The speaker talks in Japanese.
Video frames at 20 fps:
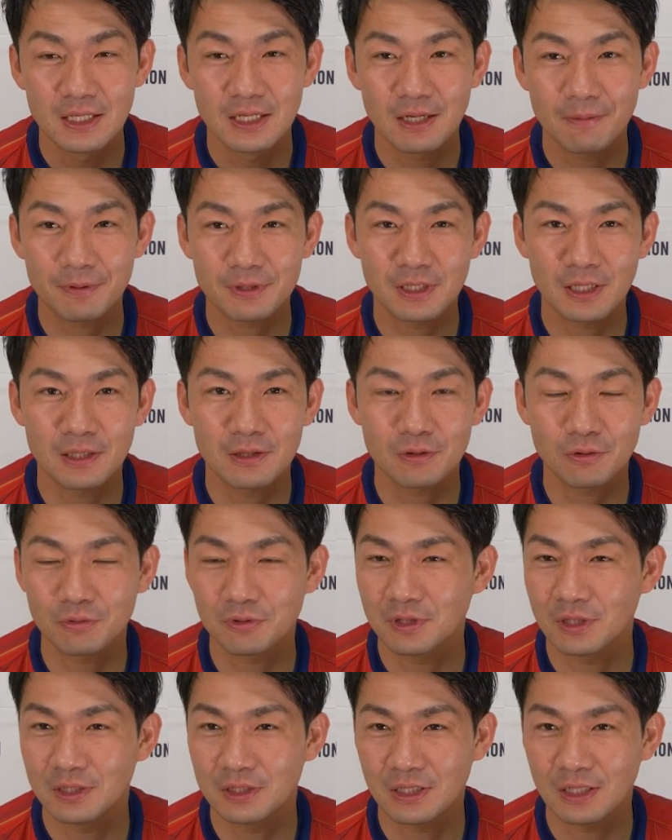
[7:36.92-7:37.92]
やっぱ点取っ
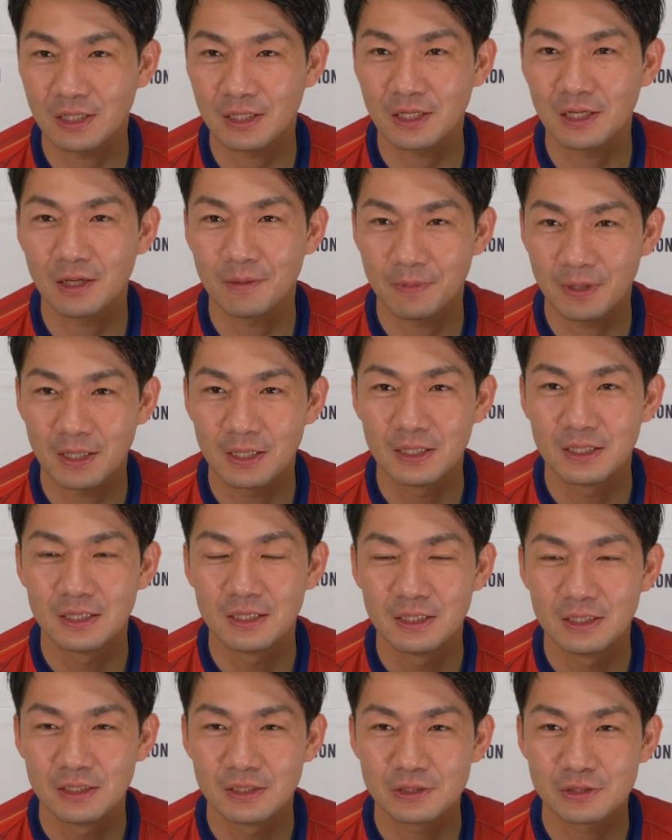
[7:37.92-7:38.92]
ていただければ
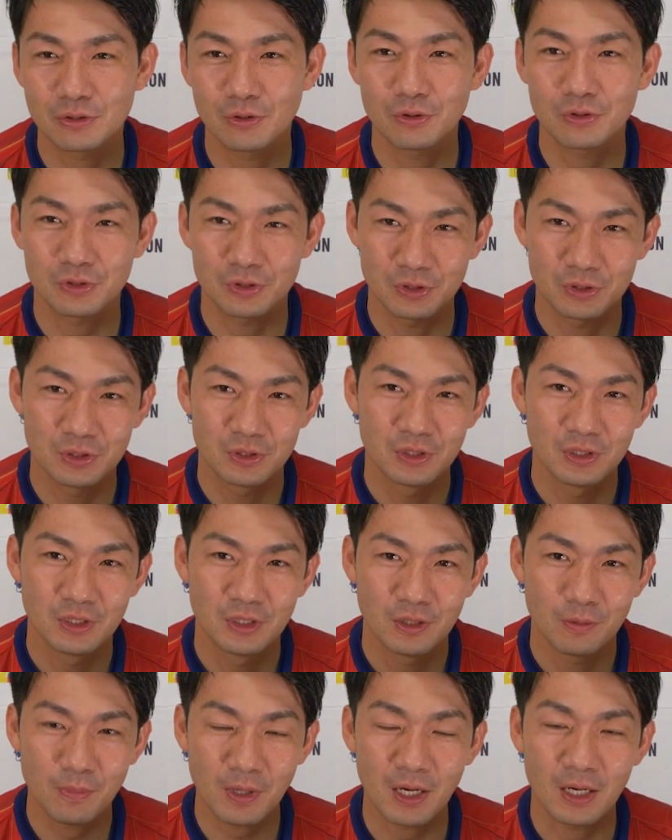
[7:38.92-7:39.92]
すごく
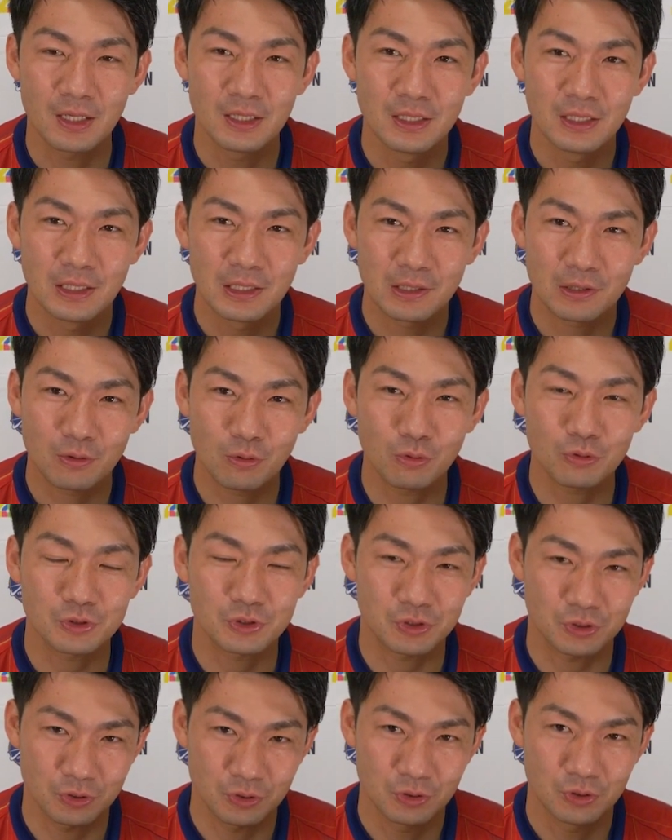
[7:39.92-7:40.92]
まあ攻守、
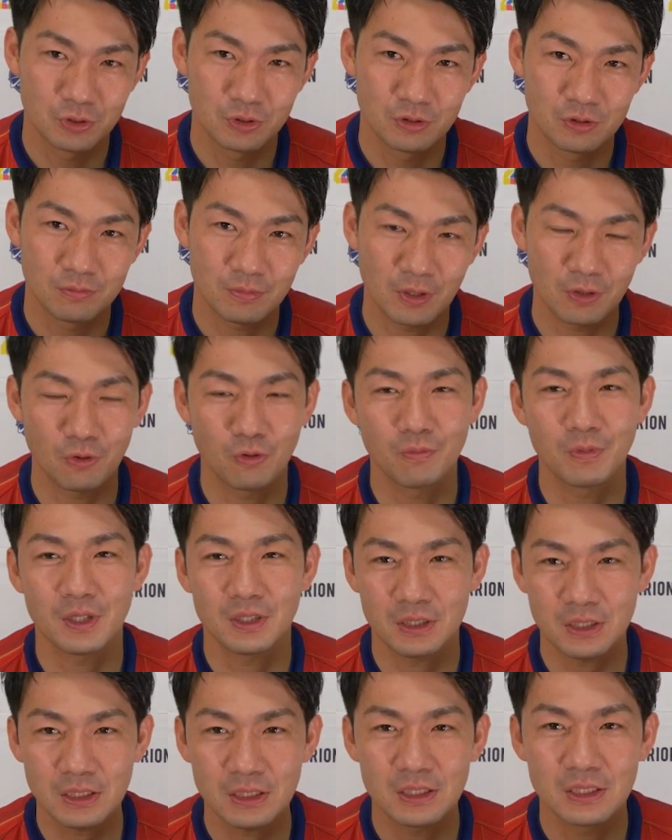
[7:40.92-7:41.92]
まあ、両
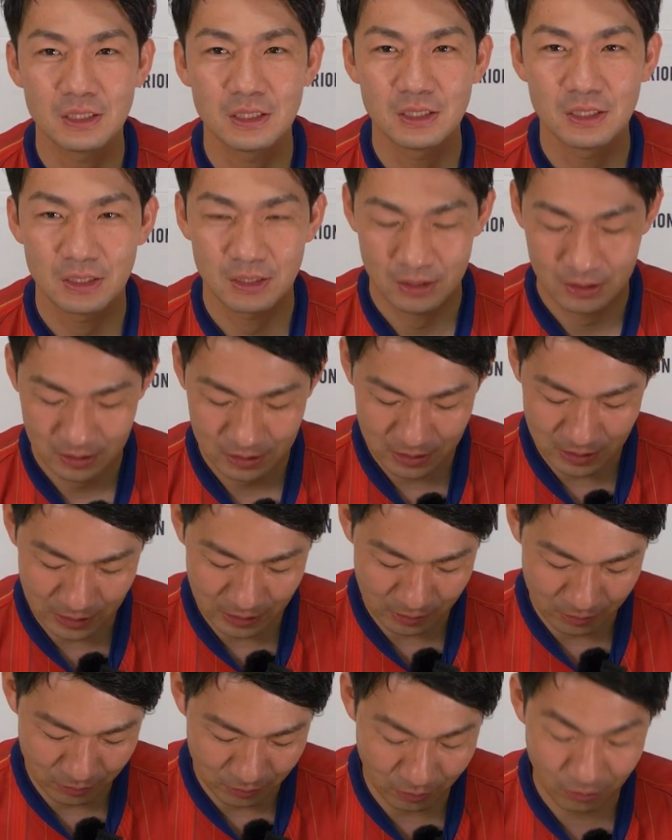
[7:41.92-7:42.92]
面にあ
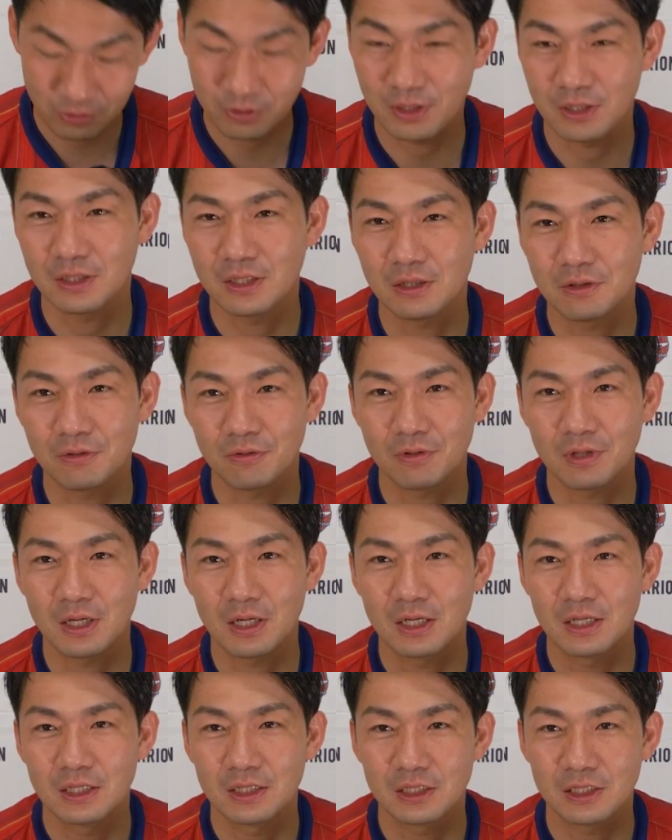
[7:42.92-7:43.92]
の乗っていけるような
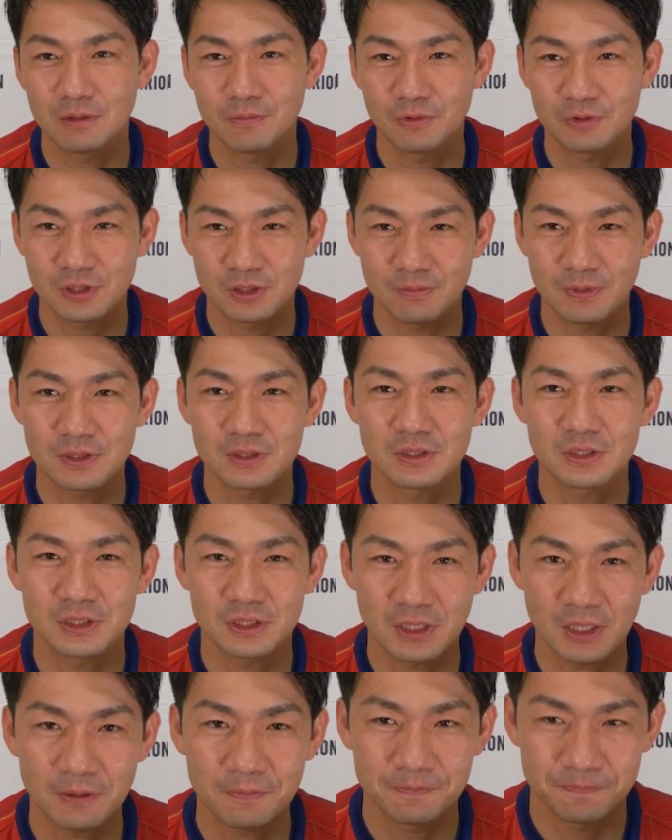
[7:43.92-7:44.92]
気もします
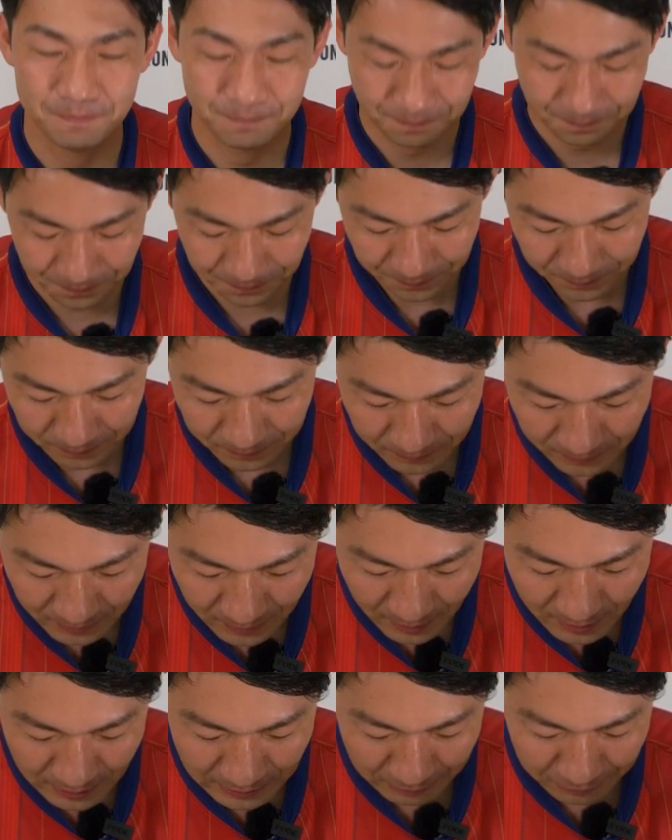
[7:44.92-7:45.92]
しね
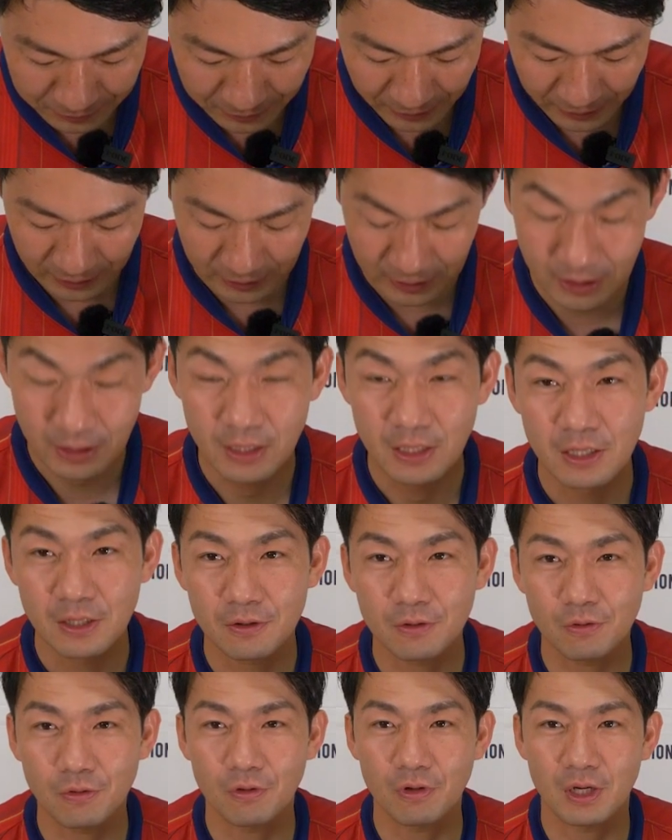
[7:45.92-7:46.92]
あのぜ
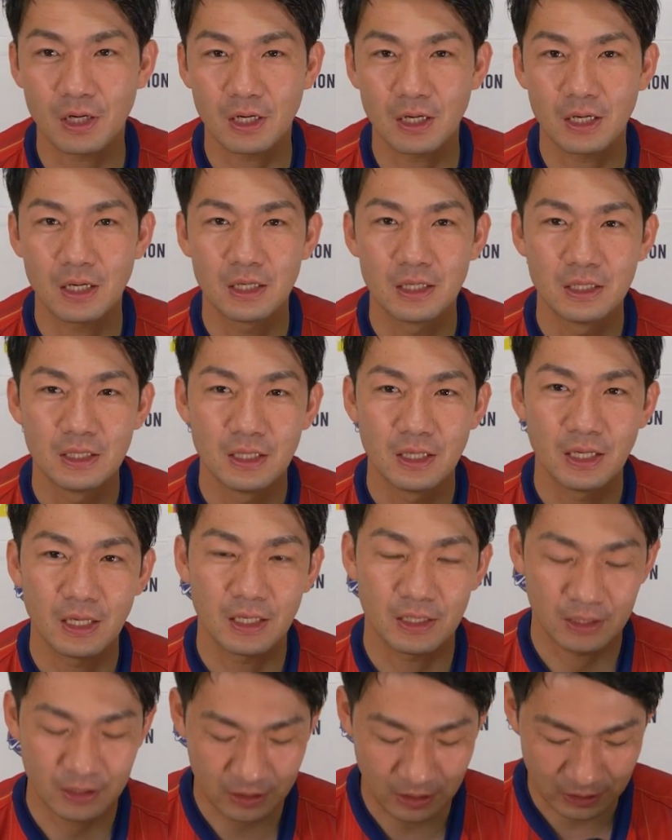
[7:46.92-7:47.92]
ひここから、
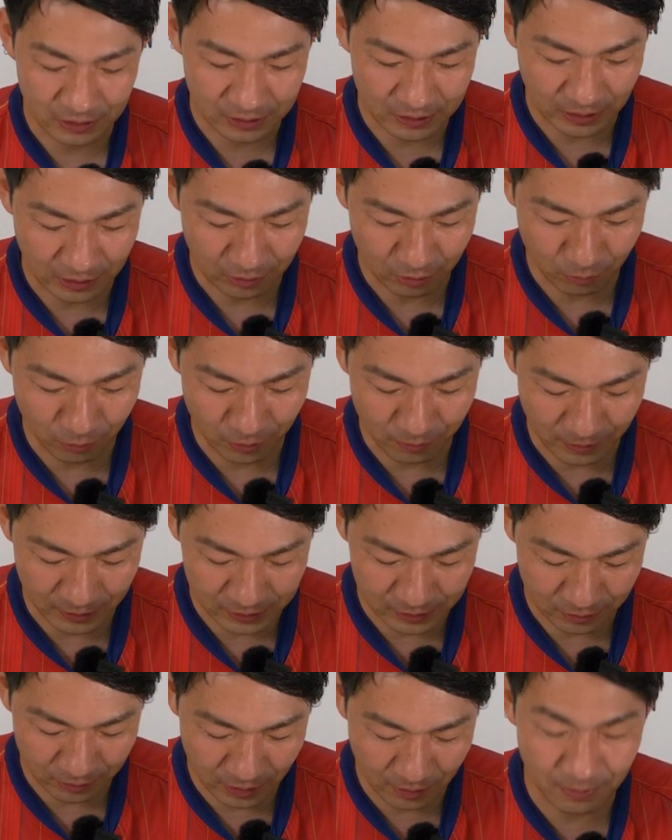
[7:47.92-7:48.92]
え期待したいと思いま
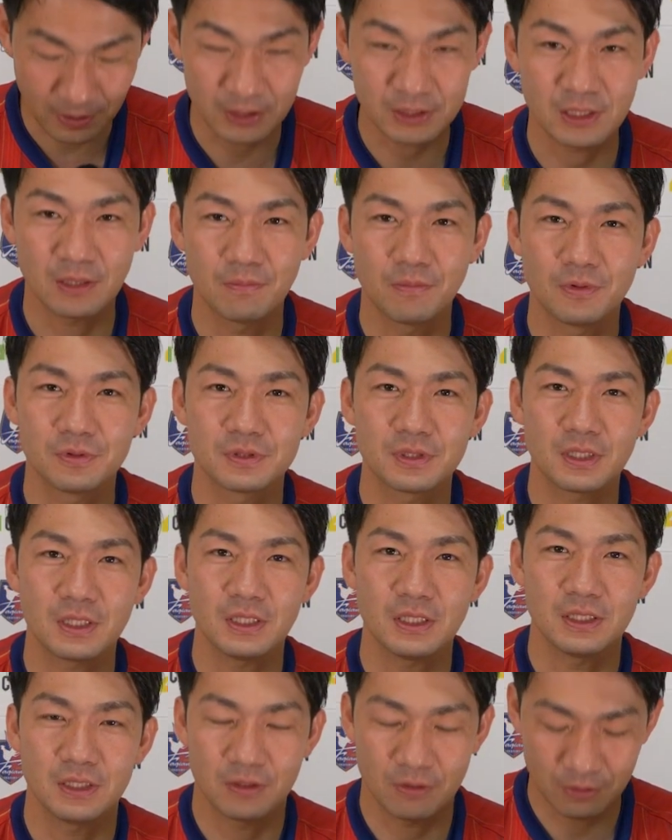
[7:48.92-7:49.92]
すので皆さんもぜ
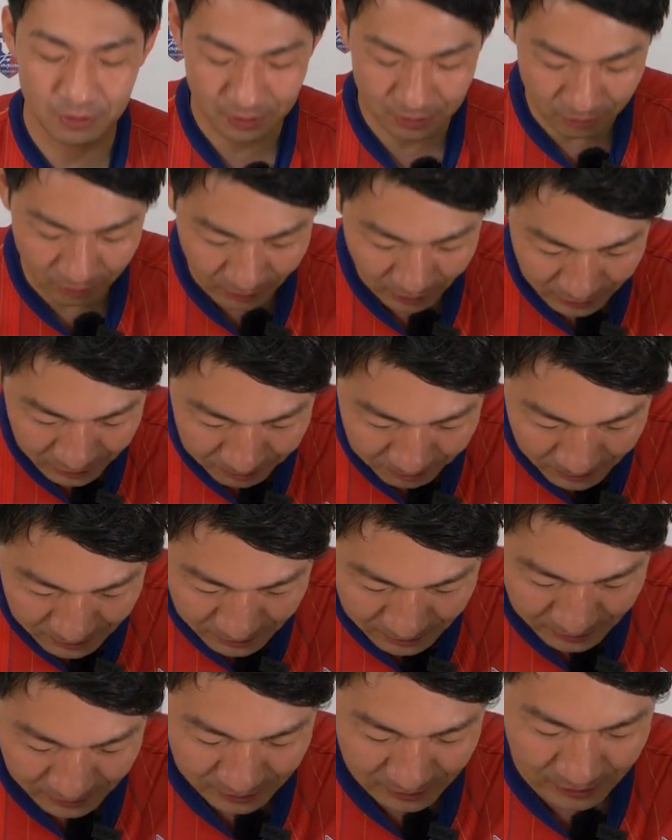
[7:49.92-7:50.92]
ひよろしくお願いしま
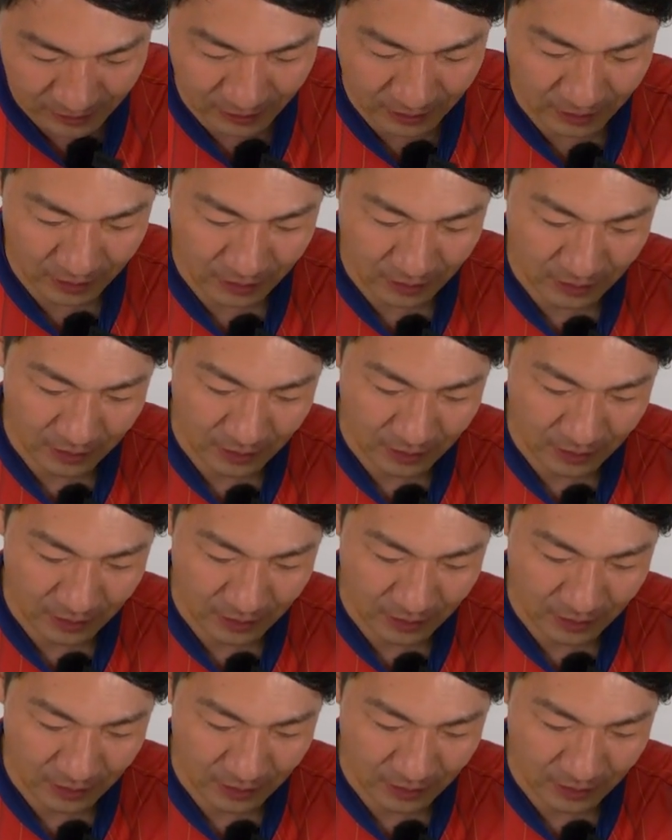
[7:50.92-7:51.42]
す。